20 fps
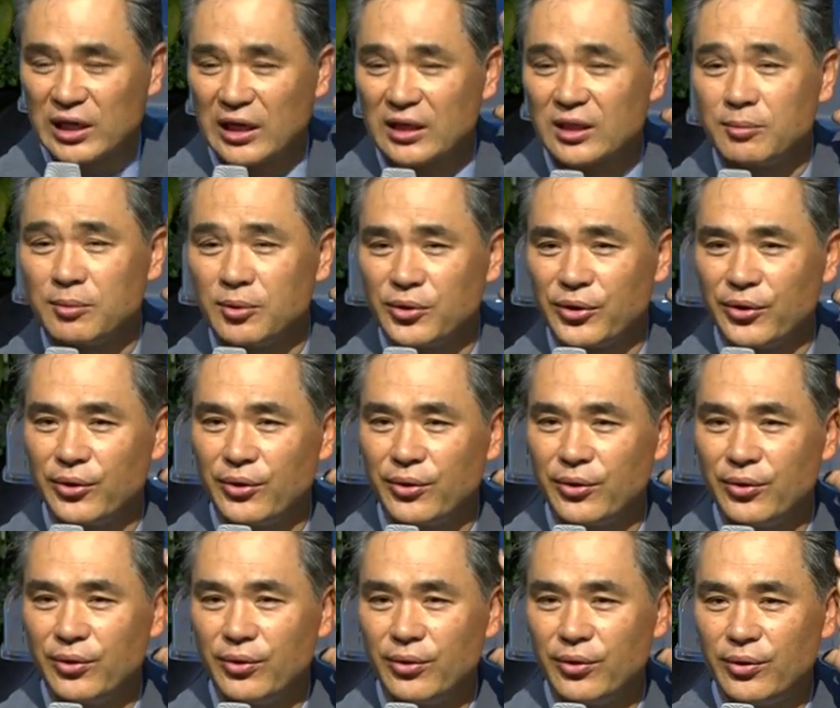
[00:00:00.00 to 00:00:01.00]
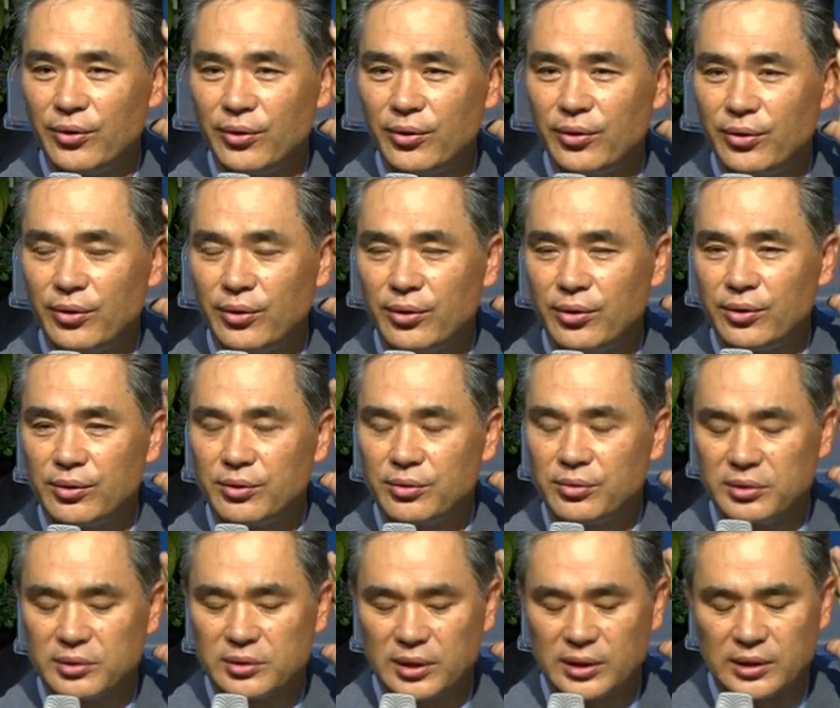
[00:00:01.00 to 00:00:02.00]
닫아버려요.
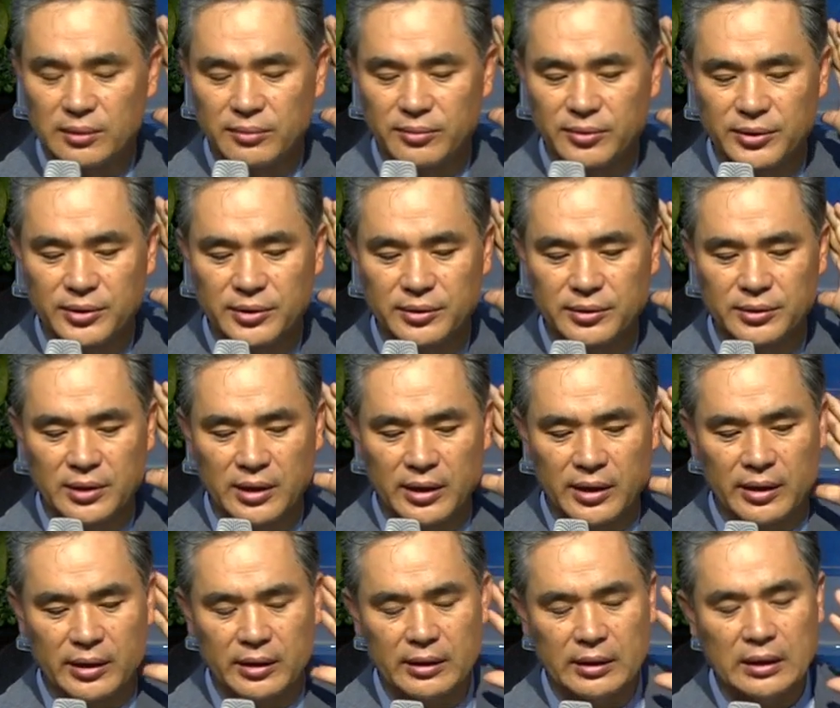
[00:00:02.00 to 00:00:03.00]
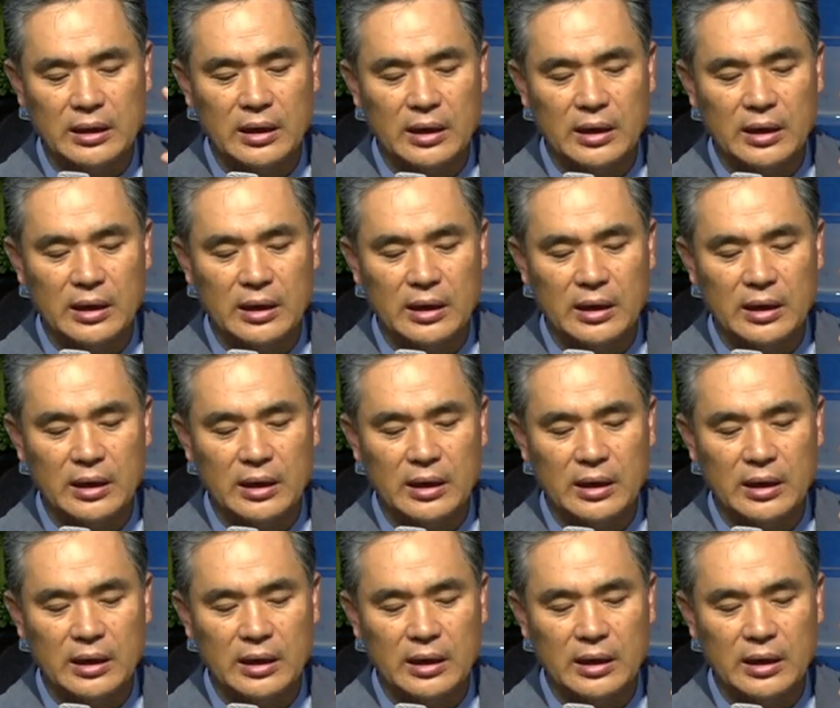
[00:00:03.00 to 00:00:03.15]
귀를 닫아버리는데